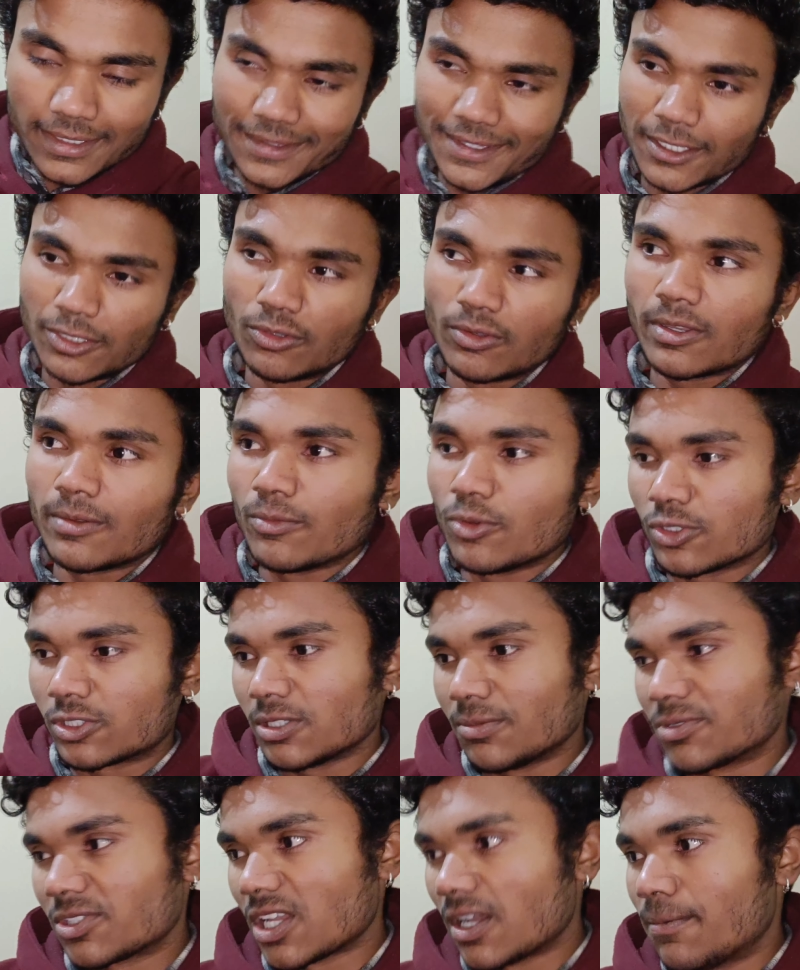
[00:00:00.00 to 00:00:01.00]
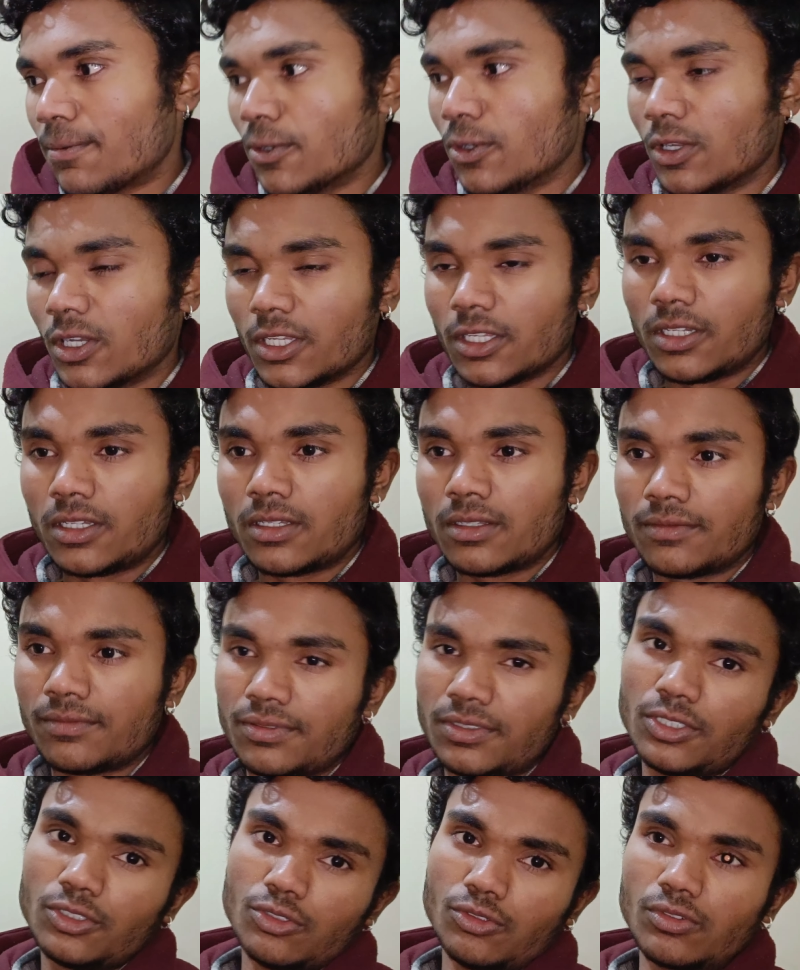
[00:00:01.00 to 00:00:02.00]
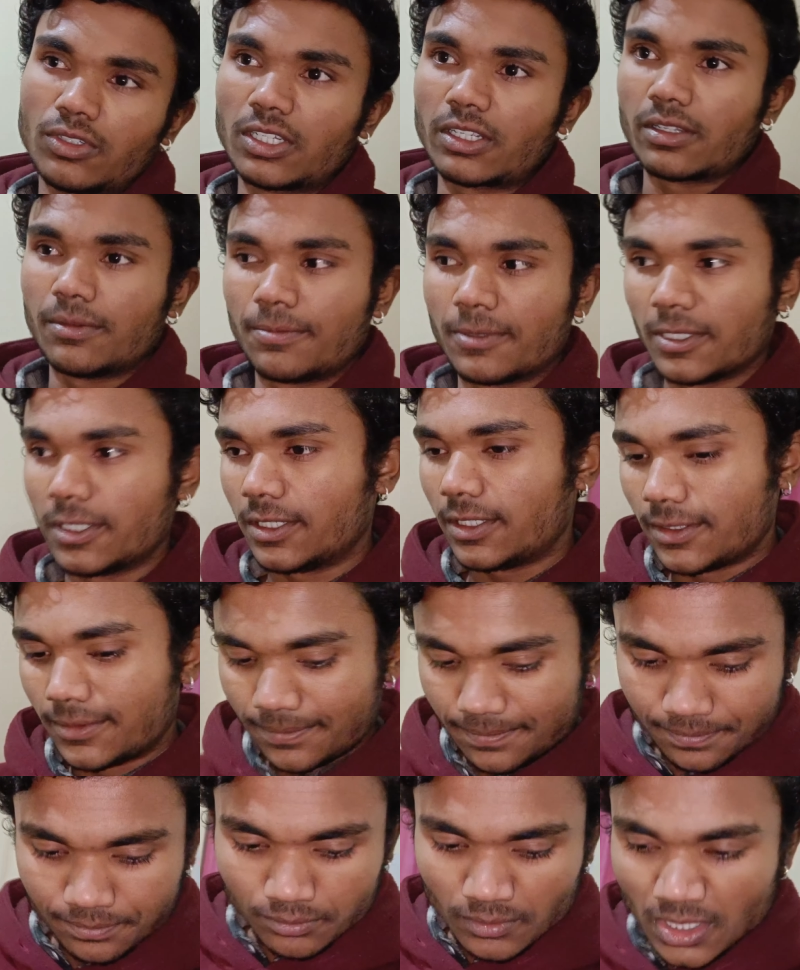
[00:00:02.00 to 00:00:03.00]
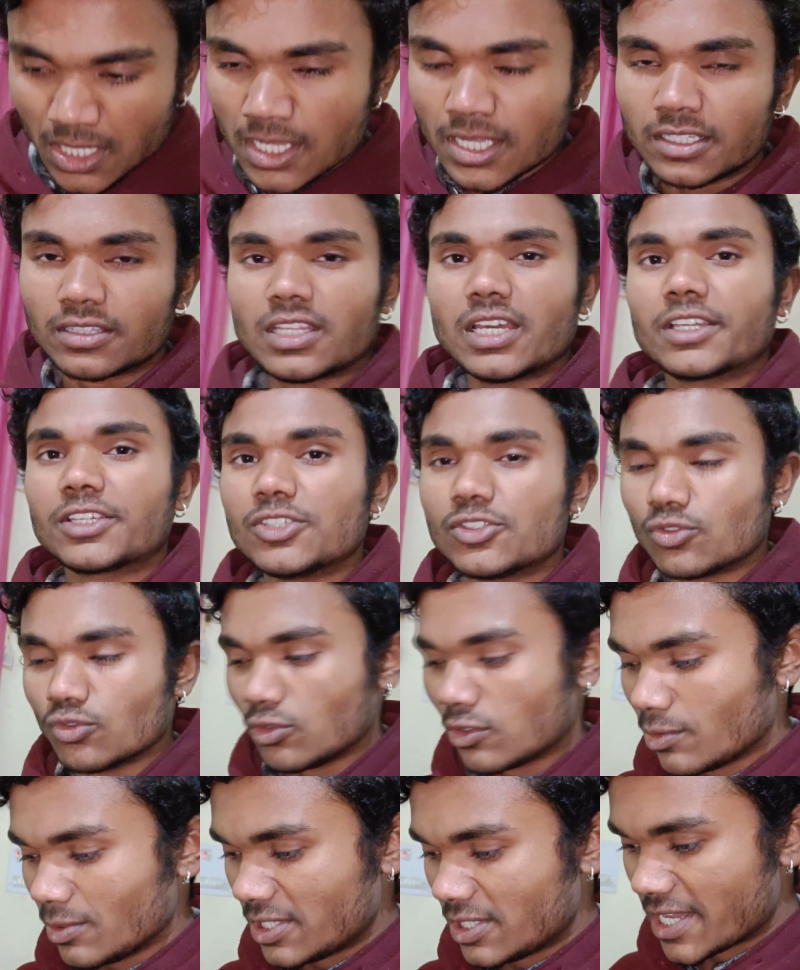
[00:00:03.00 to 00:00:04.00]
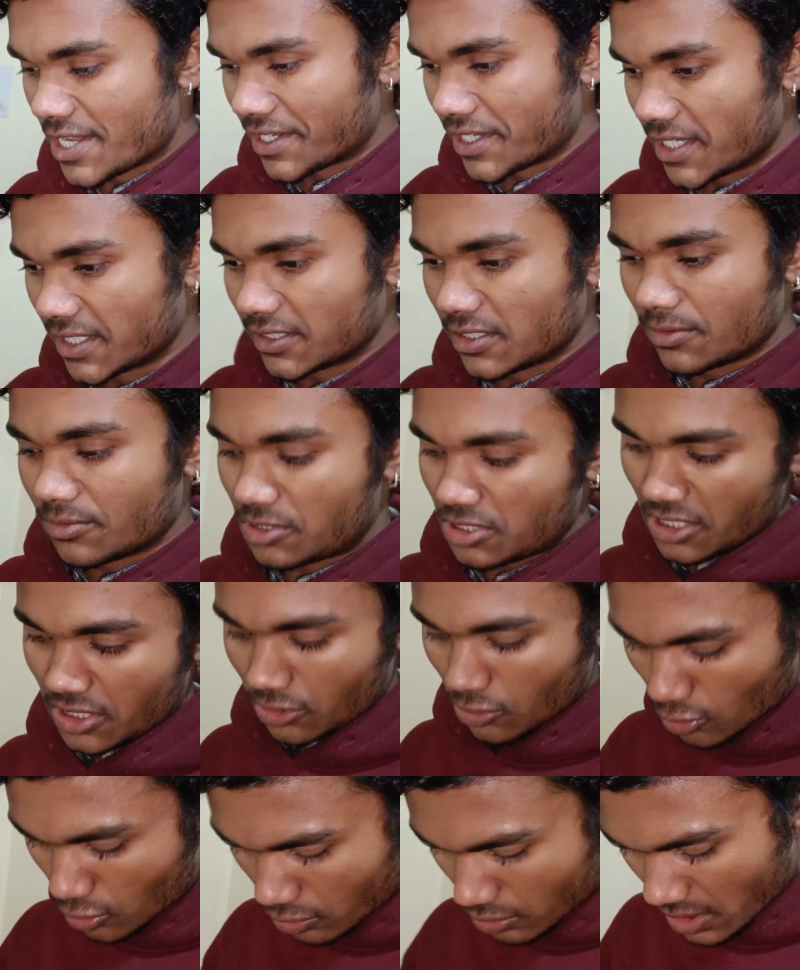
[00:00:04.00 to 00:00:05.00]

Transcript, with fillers: देखूंगा मौसम साफ होगा ना फिर धोऊंगा कपड़ा ना ताकि सूख भी जाएगा एकदम से नहीं तो